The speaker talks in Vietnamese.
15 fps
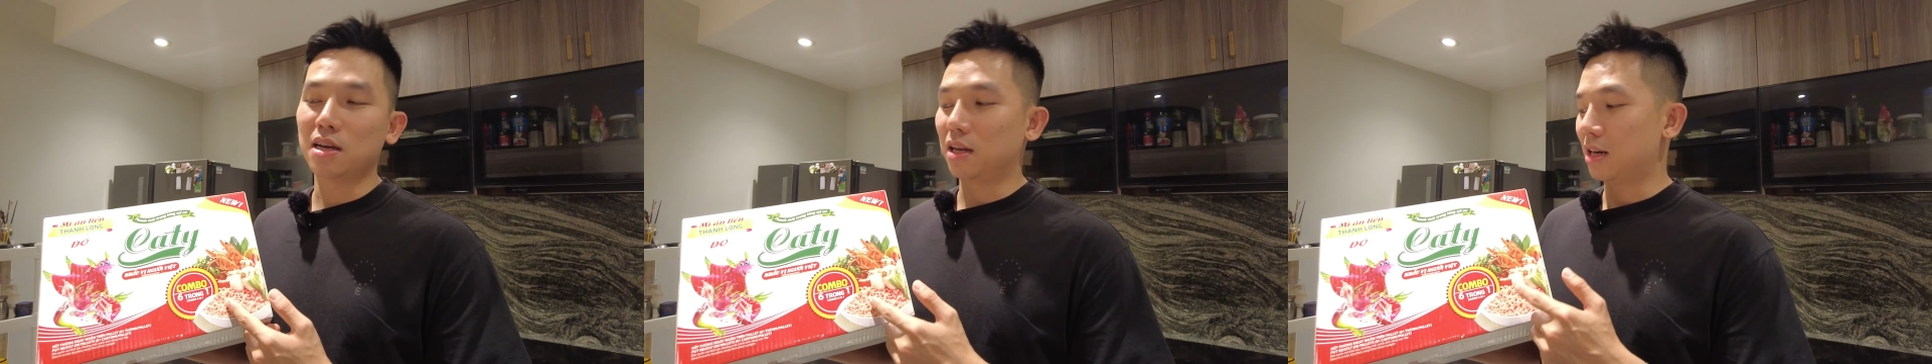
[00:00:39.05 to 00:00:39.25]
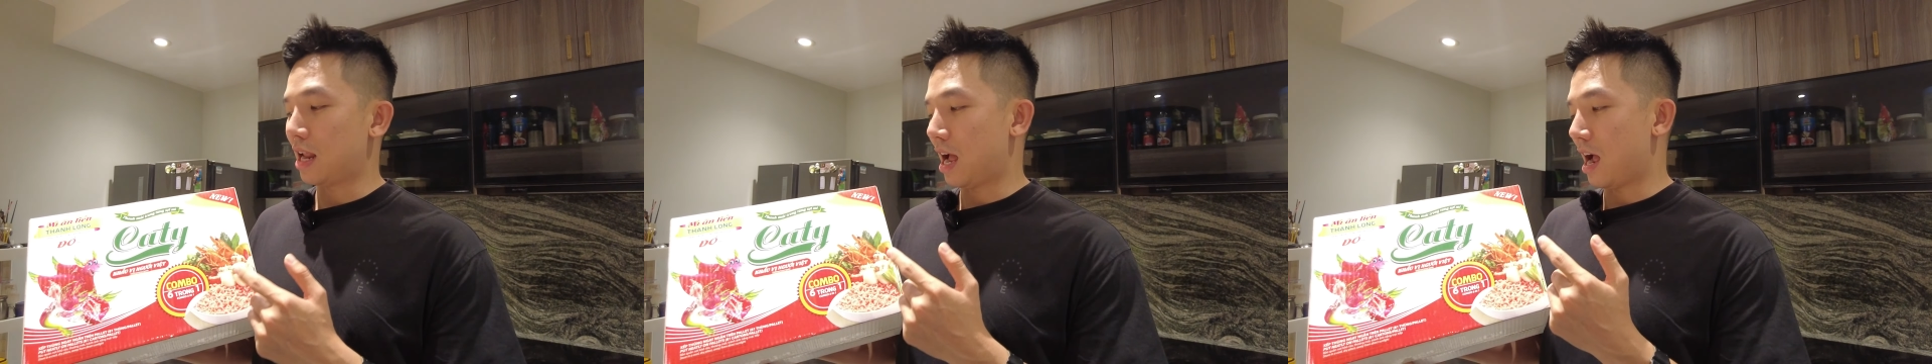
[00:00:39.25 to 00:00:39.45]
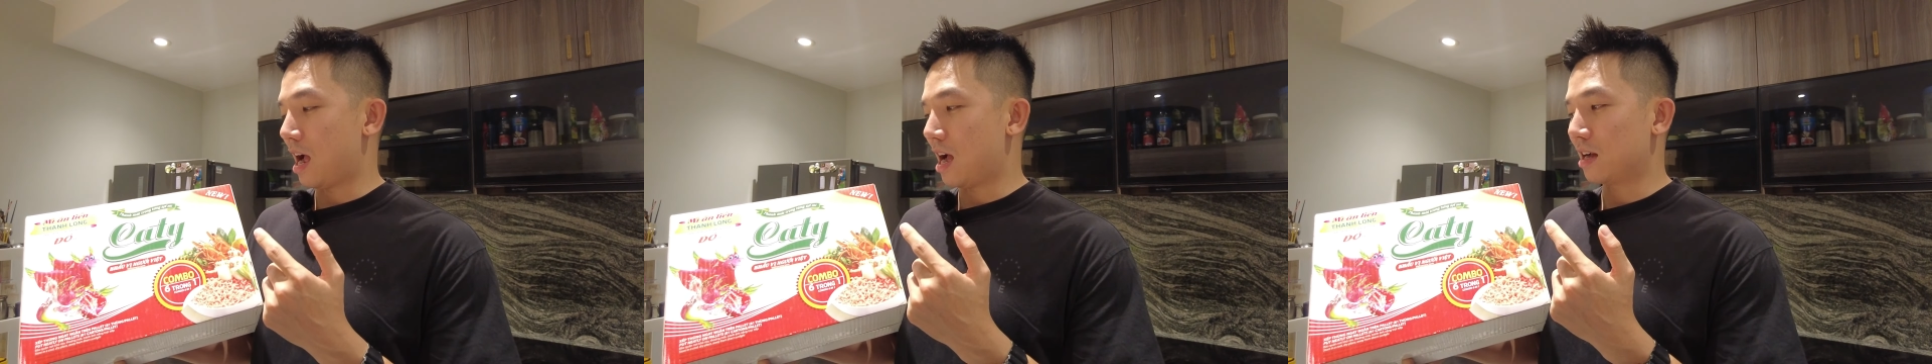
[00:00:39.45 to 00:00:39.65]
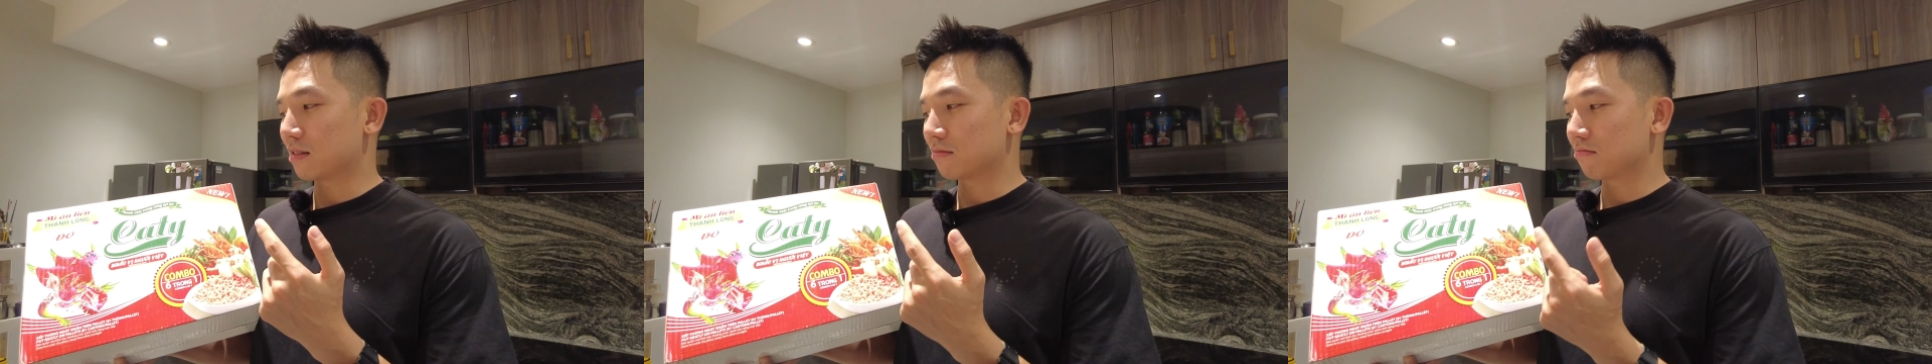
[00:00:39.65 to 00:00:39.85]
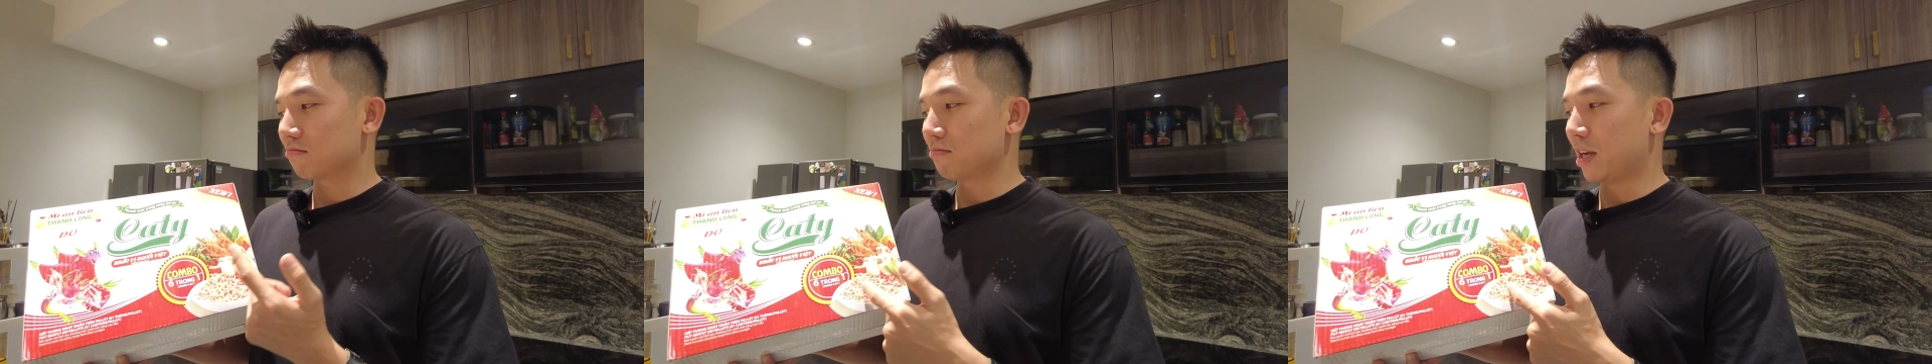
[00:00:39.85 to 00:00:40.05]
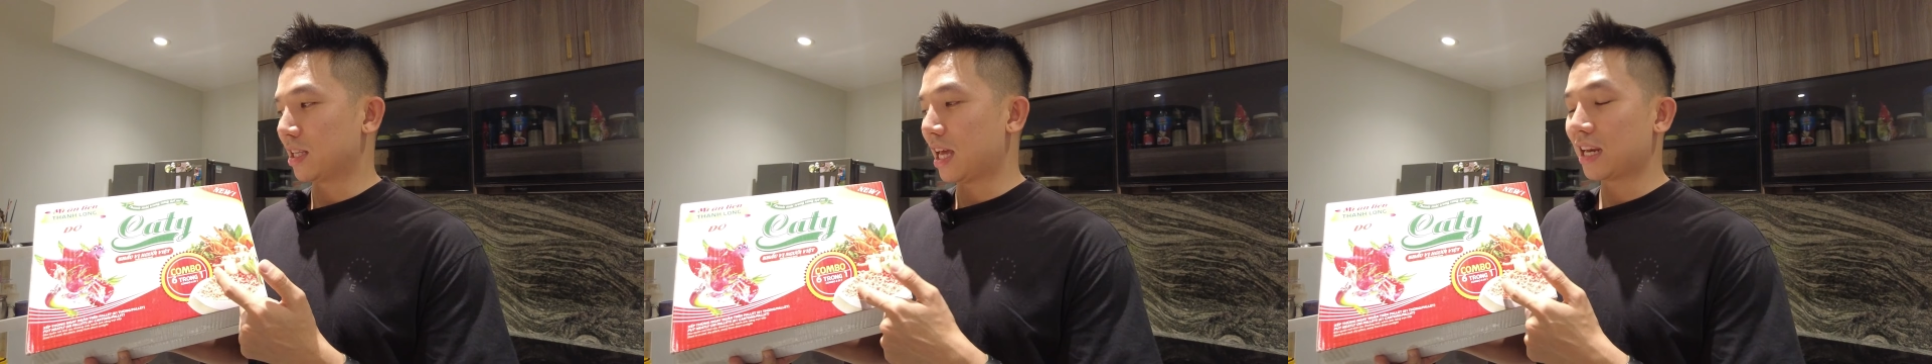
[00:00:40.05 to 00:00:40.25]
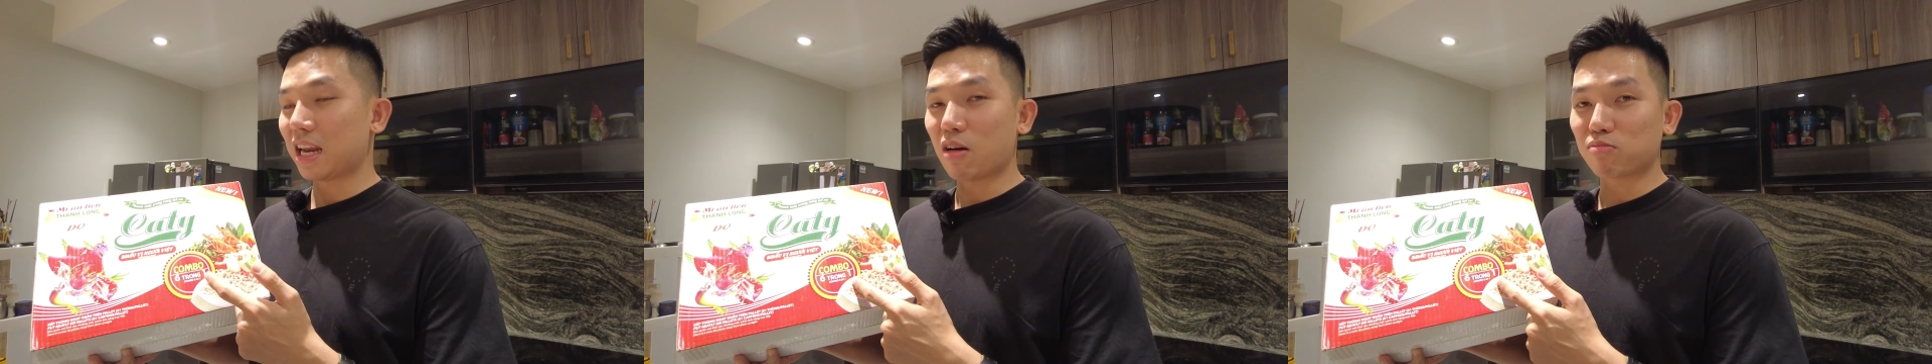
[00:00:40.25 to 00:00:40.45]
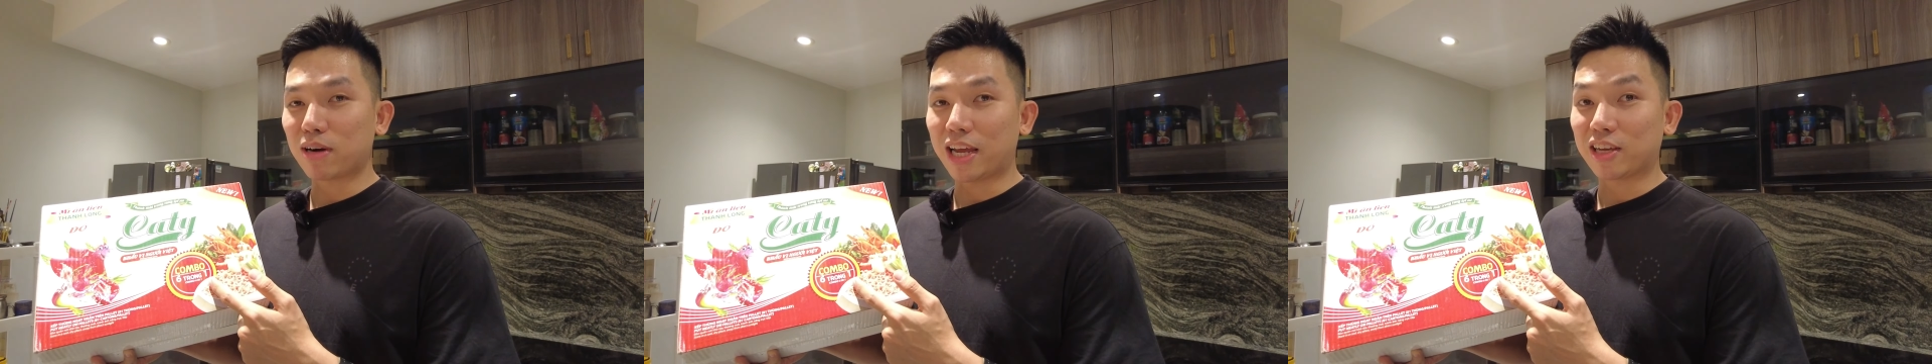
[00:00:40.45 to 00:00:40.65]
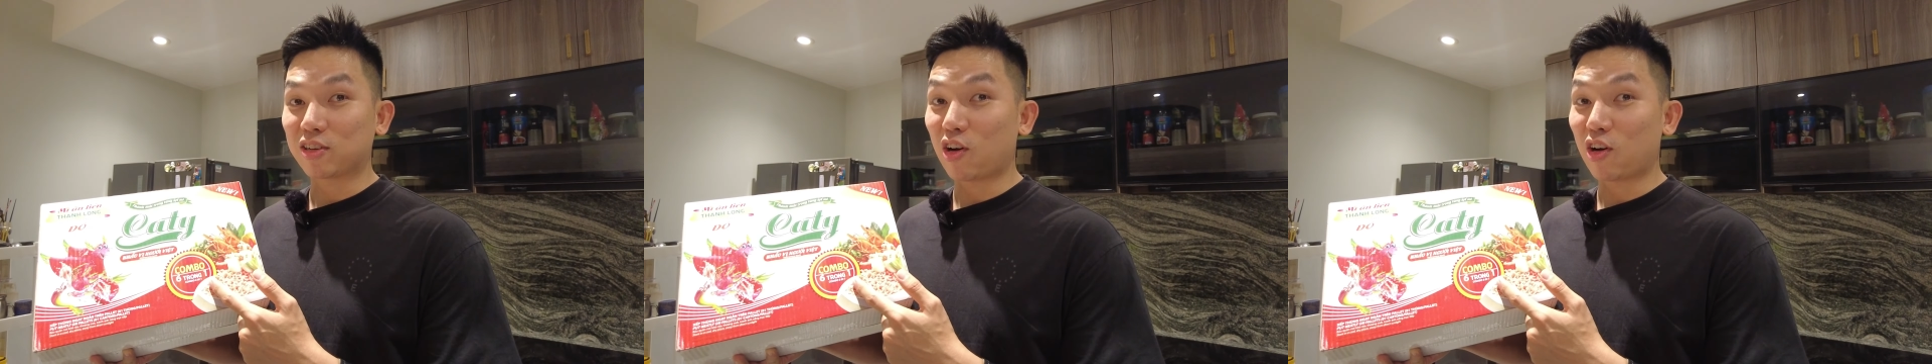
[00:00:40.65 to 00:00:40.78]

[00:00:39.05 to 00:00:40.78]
là mì thanh long này